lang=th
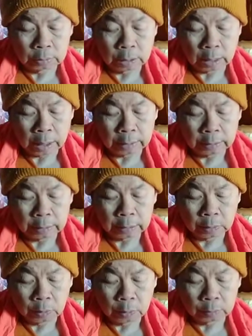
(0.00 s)
นหายใจ
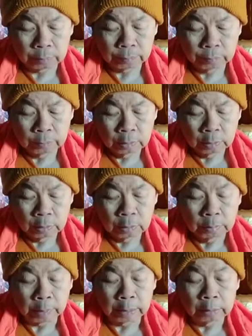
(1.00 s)
ออก
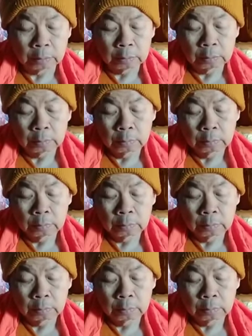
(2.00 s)
หมายถึง